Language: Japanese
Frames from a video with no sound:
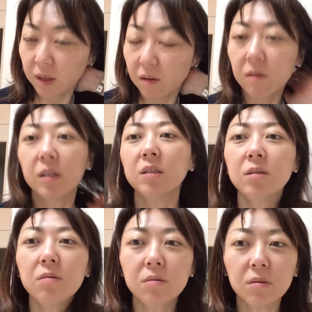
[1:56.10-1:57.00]

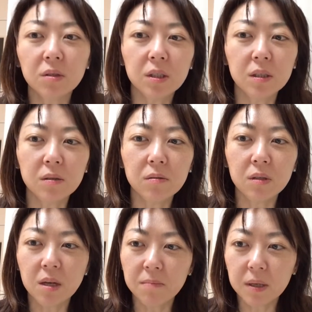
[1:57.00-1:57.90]
私のコーチングの
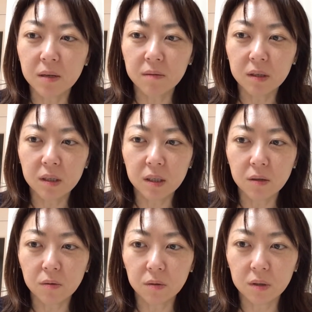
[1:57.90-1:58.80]
現場では何
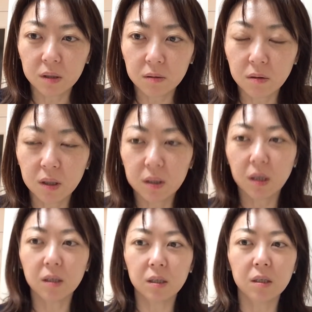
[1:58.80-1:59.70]
が起こっているのかって
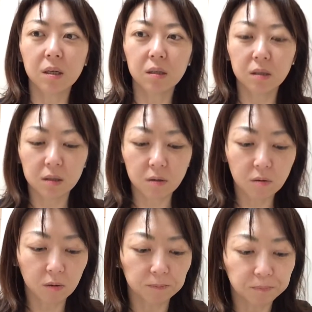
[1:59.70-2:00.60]
話なんですけど